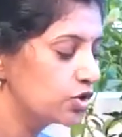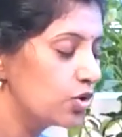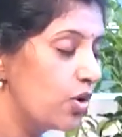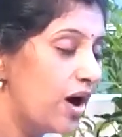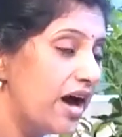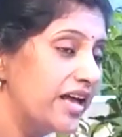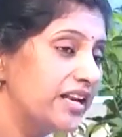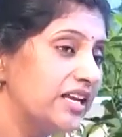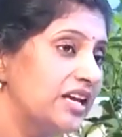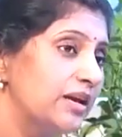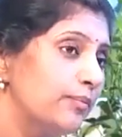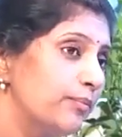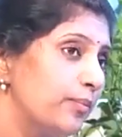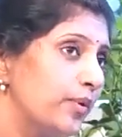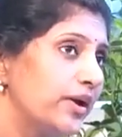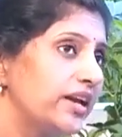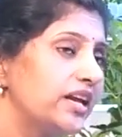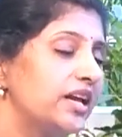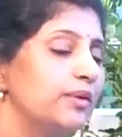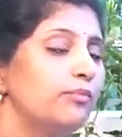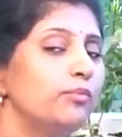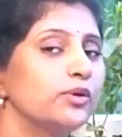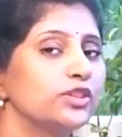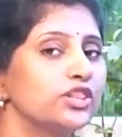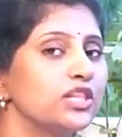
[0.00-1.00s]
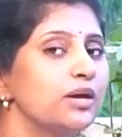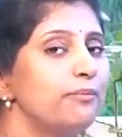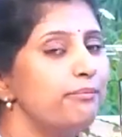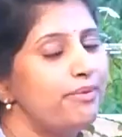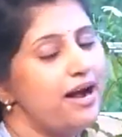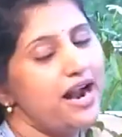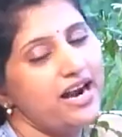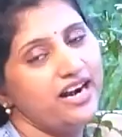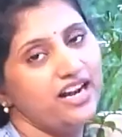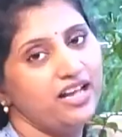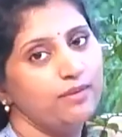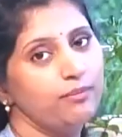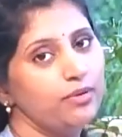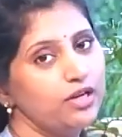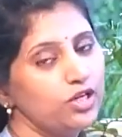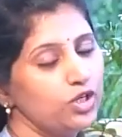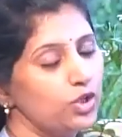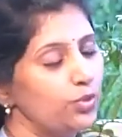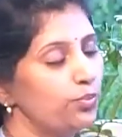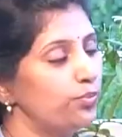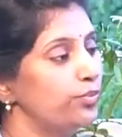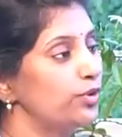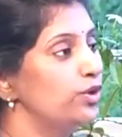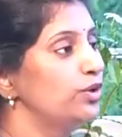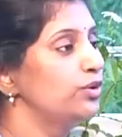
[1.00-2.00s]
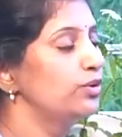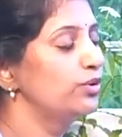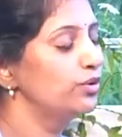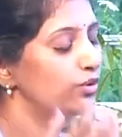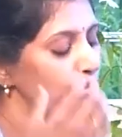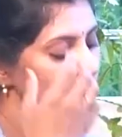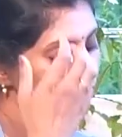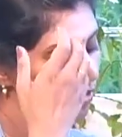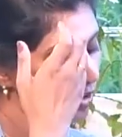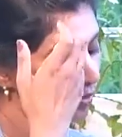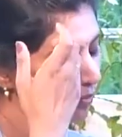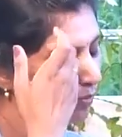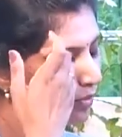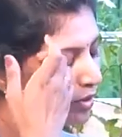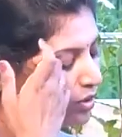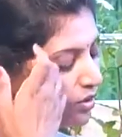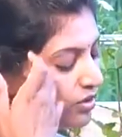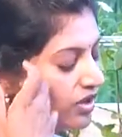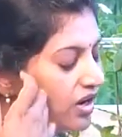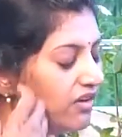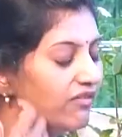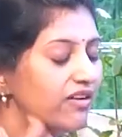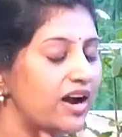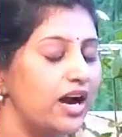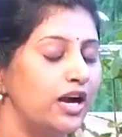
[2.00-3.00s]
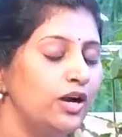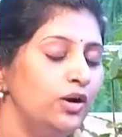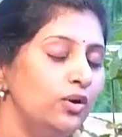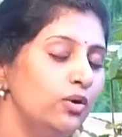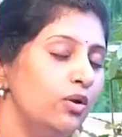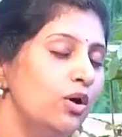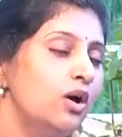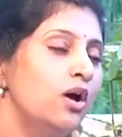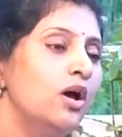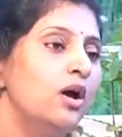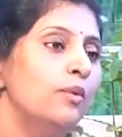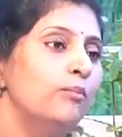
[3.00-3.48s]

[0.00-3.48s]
సో అరిగిపోయి మొత్తం పాడైపోయిన నొప్పులు నొప్పులు ఉన్న వాళ్ళు